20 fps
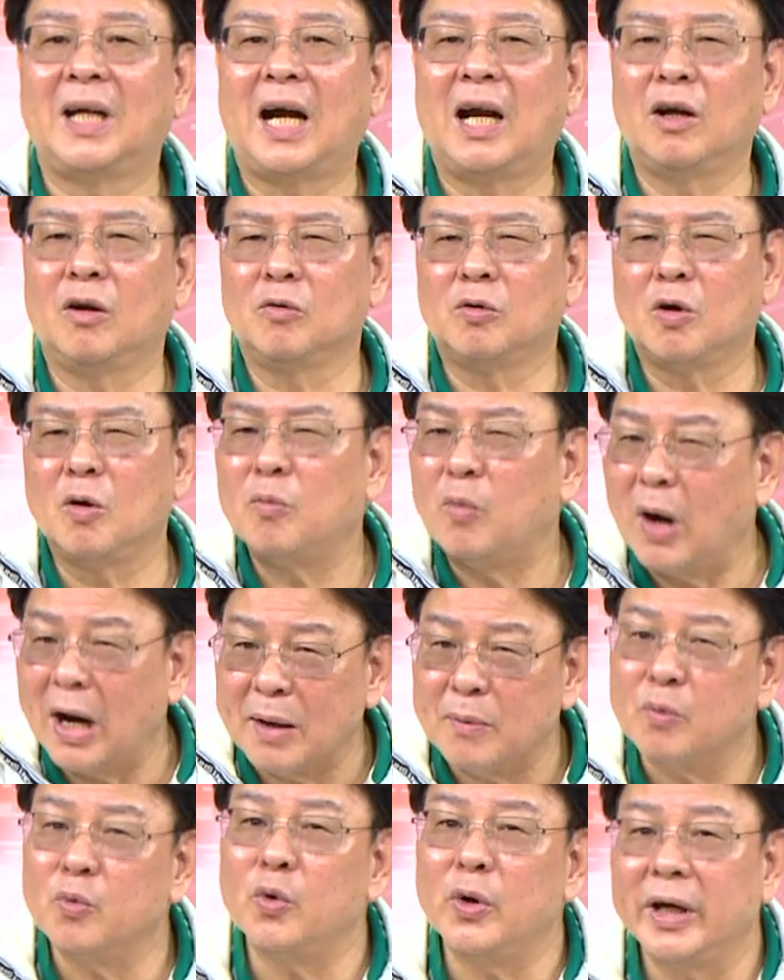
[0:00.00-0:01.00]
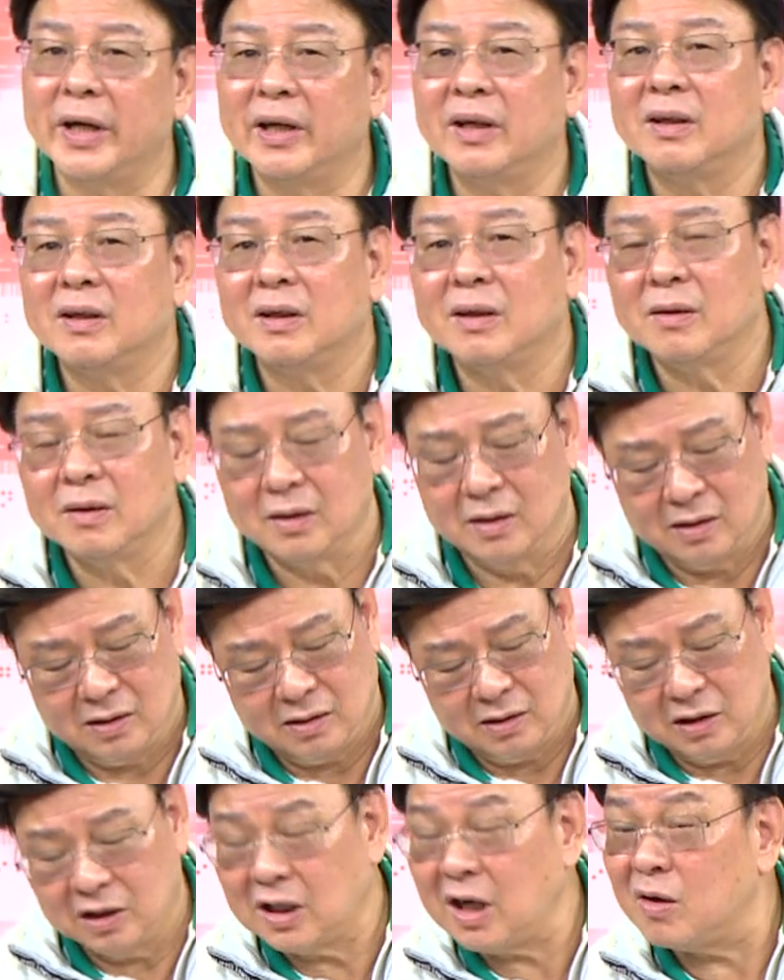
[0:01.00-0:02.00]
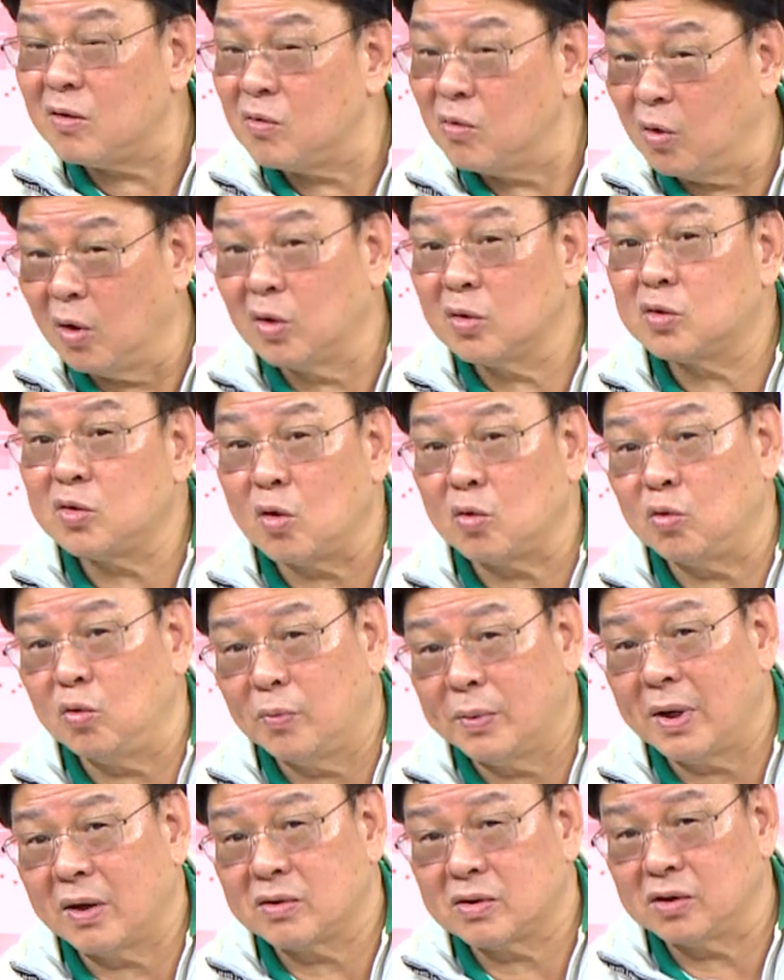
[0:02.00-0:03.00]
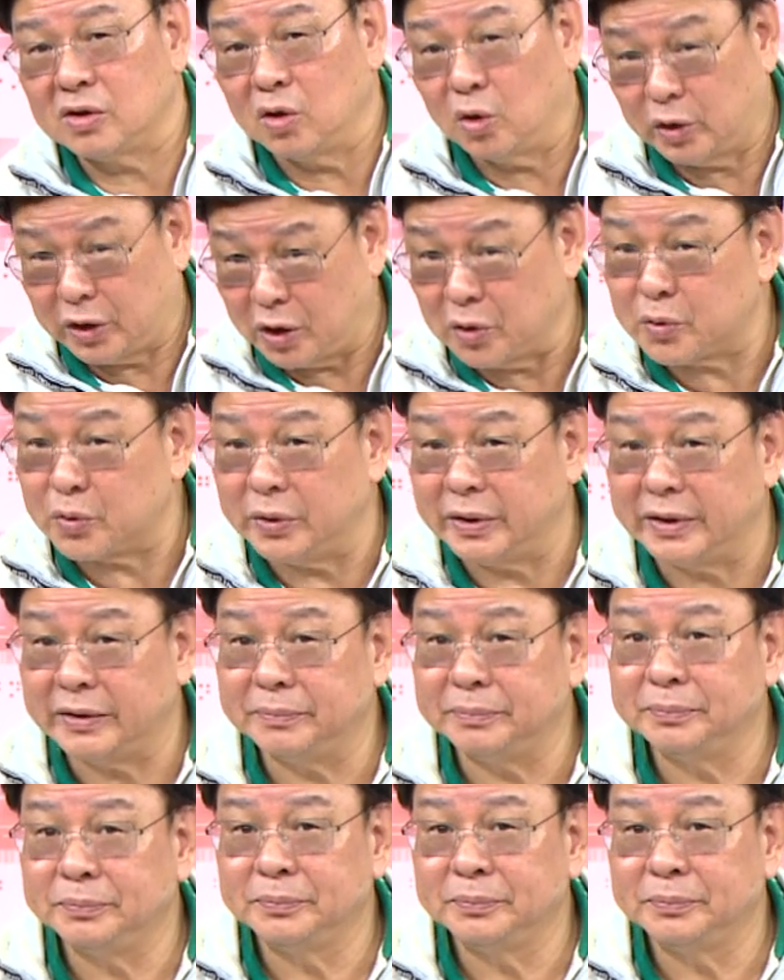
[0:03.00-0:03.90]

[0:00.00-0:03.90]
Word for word: 阿龙不爱不白？你看我做股票是有停损的，